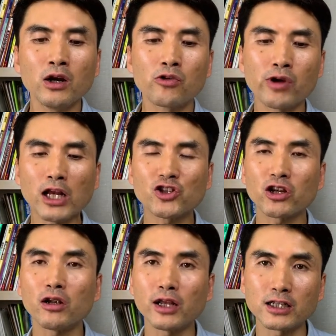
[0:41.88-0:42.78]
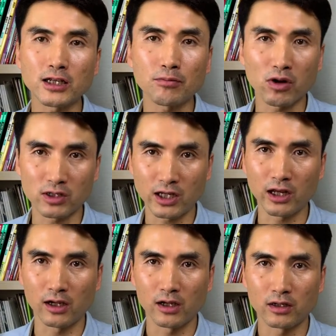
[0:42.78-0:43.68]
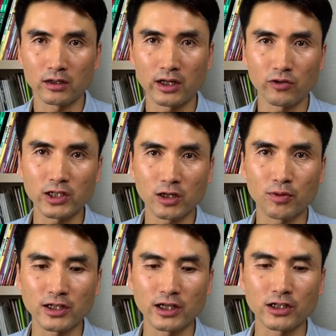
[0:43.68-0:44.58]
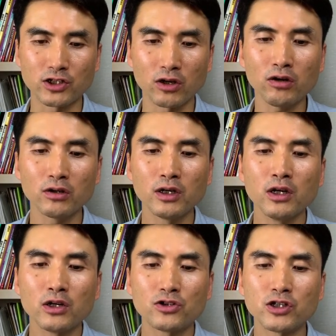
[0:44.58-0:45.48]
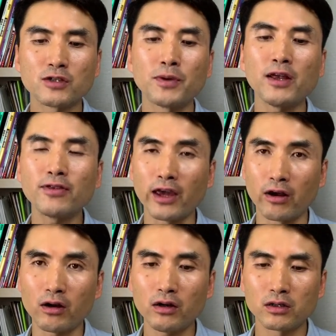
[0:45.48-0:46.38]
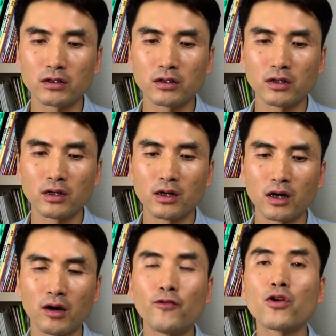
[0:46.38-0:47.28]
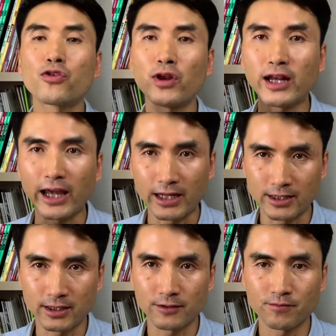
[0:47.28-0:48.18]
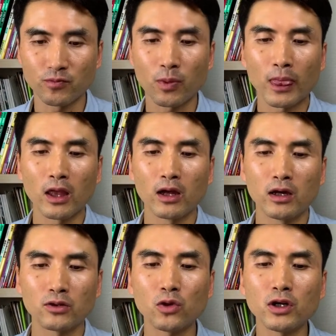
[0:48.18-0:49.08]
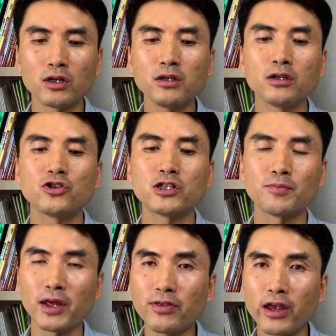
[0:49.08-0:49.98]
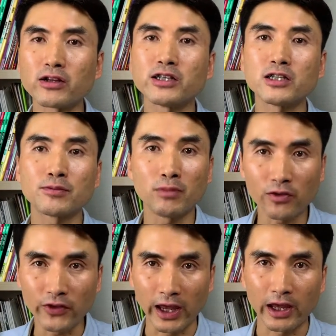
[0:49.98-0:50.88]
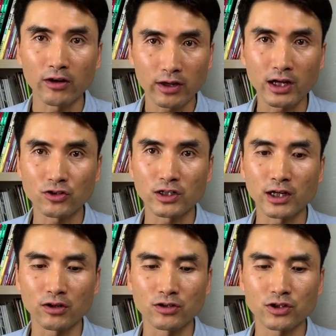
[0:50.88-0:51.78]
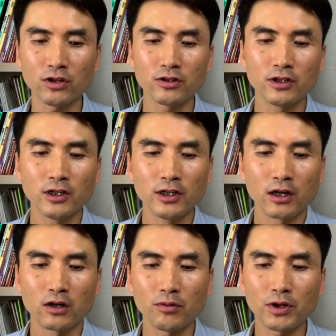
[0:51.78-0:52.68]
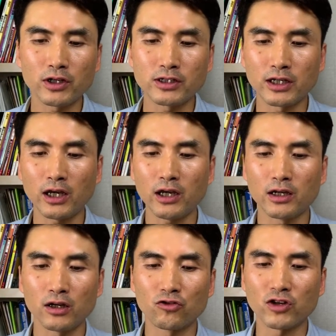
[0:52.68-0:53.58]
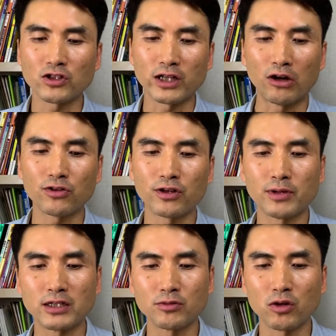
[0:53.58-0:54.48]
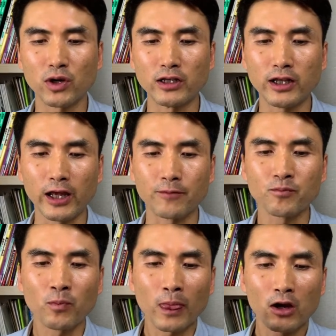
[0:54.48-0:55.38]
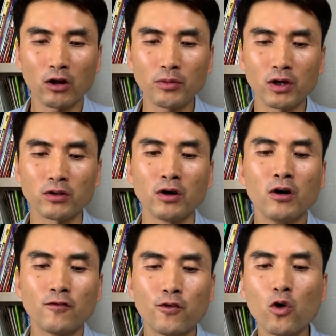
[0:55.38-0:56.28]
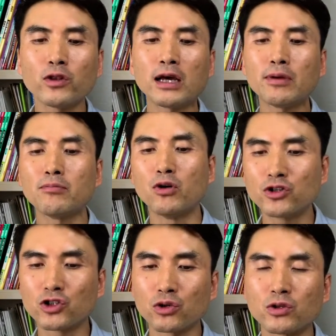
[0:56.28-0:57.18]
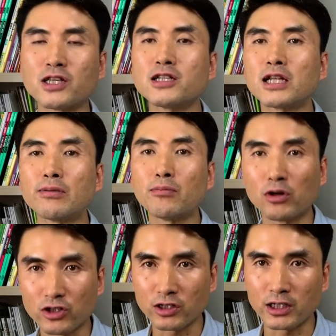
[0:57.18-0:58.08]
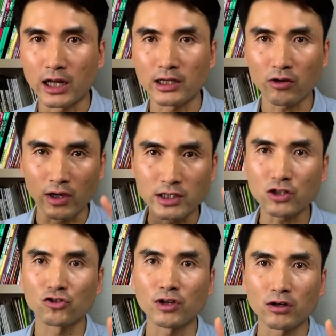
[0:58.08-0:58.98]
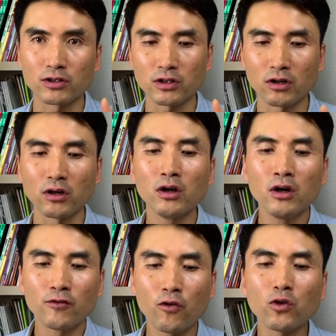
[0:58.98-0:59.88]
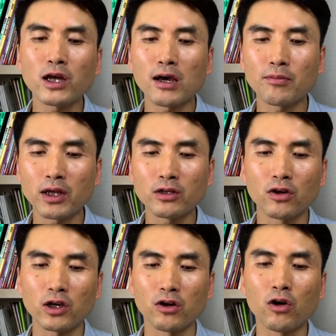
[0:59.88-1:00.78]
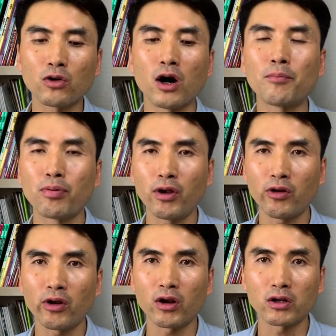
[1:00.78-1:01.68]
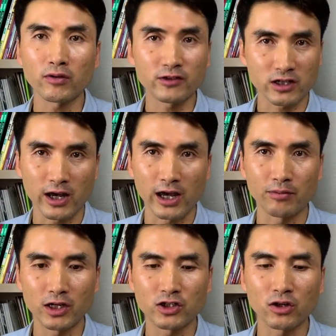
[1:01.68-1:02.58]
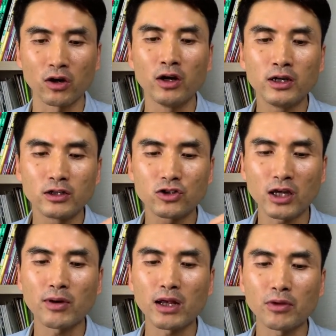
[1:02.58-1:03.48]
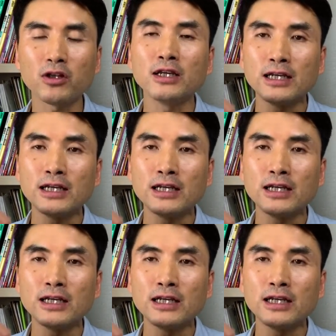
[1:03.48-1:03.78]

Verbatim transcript: Rachel is in Brazil. 레이첼 네, 브라질에 있죠. She's been there uh, for three days. 또는 she's been there since Monday 이렇게 할 수 있다는 거죠. 그러면 이제 어, 두 가지로 나눠서 말씀드려보겠는데 그러면 for 다음엔뭘 쓰고 since 다음엔뭘 쓰느냐 이게 굉장히 중요하거든요. for 다음엔 여기 영어로 a period of time 이랬죠. 쉽게 말하면